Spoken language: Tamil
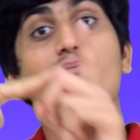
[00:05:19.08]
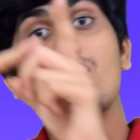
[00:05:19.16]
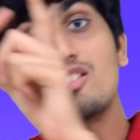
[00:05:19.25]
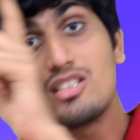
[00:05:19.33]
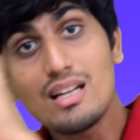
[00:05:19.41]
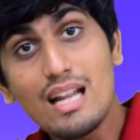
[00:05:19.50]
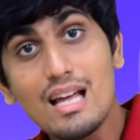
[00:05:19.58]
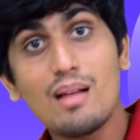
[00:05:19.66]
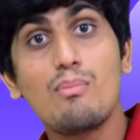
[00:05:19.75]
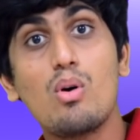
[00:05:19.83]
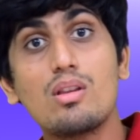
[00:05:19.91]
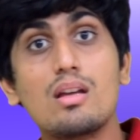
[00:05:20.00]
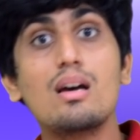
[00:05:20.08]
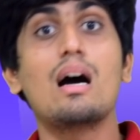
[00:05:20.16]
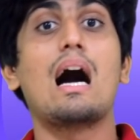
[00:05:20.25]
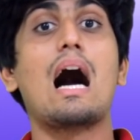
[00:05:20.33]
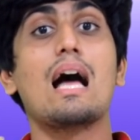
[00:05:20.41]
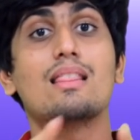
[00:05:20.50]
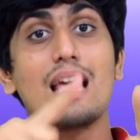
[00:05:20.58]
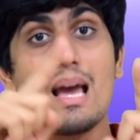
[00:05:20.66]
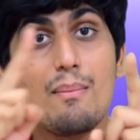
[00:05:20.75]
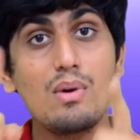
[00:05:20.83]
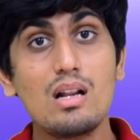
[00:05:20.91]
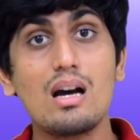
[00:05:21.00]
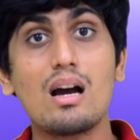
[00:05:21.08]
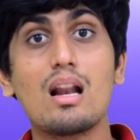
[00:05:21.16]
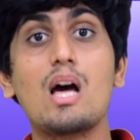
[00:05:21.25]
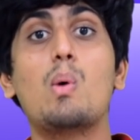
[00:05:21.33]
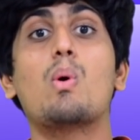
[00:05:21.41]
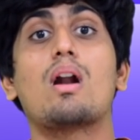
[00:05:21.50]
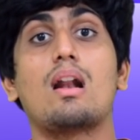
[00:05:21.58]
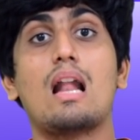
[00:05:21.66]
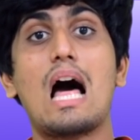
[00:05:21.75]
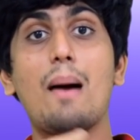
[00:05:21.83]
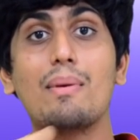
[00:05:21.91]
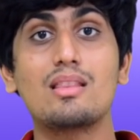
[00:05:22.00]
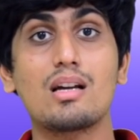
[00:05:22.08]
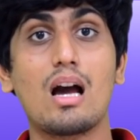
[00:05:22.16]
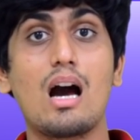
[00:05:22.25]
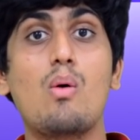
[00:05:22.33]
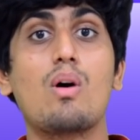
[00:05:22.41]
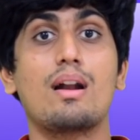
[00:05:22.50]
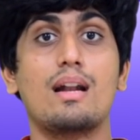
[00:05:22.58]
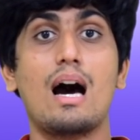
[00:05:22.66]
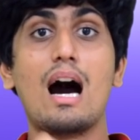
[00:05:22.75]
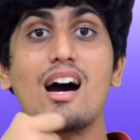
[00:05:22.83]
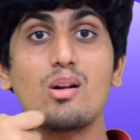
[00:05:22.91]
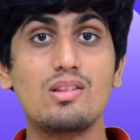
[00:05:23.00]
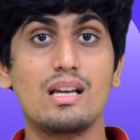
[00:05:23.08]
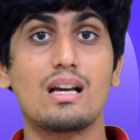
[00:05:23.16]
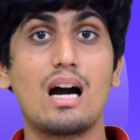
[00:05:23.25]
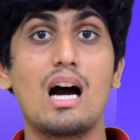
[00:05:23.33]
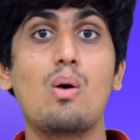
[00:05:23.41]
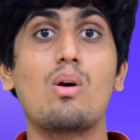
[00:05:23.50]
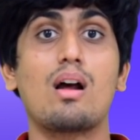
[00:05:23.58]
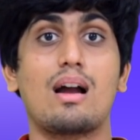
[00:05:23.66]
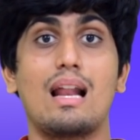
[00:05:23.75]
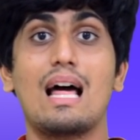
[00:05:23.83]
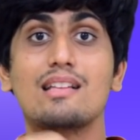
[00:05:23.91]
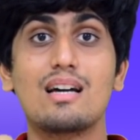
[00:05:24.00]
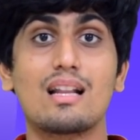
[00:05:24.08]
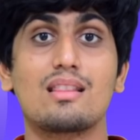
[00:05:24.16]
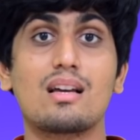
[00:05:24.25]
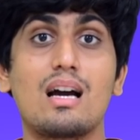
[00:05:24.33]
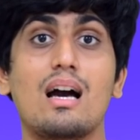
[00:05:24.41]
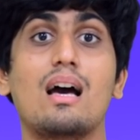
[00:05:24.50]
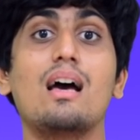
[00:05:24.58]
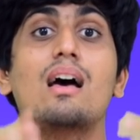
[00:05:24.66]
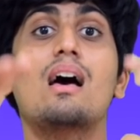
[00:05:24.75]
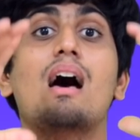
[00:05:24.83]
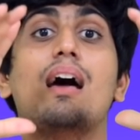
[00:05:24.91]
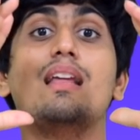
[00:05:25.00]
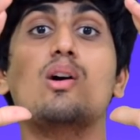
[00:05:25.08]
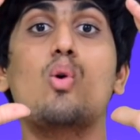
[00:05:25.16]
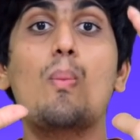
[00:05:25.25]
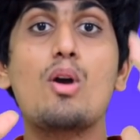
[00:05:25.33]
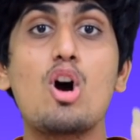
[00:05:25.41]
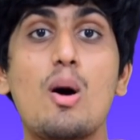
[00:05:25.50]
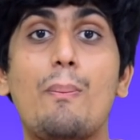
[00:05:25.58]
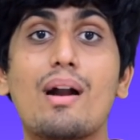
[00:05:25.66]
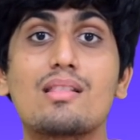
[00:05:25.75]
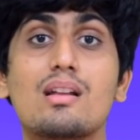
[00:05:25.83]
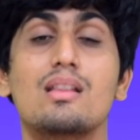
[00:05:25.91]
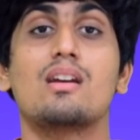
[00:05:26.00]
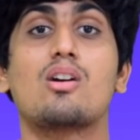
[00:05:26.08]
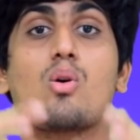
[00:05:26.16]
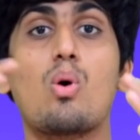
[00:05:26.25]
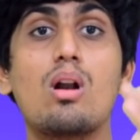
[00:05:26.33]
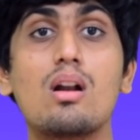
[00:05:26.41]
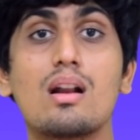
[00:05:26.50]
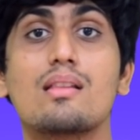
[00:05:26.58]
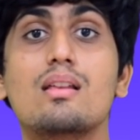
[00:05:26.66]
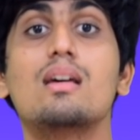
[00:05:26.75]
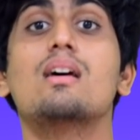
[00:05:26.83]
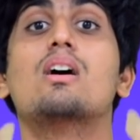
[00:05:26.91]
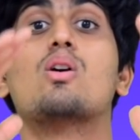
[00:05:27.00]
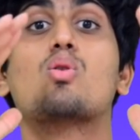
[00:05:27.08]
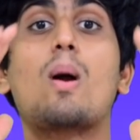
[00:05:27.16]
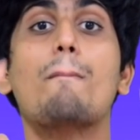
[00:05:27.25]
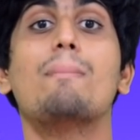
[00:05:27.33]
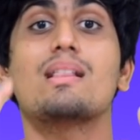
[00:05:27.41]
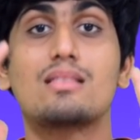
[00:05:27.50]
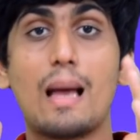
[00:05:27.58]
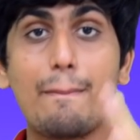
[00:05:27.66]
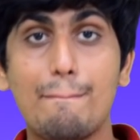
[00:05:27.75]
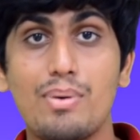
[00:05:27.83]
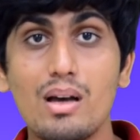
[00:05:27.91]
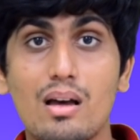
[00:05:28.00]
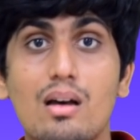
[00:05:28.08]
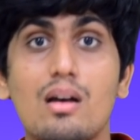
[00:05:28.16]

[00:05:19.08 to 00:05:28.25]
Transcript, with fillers: மிச்ச நேரம் போது அதே மிருகங்களை உங்களோட லாபத்துக்காக உங்கள் நாருசிக்காக உங்கள் கலாச்சாரத்துக்காக நீங்கள் உபயோகப்படுத்துறது நீங்கள் கொள்றது ரொம்ப தப்பு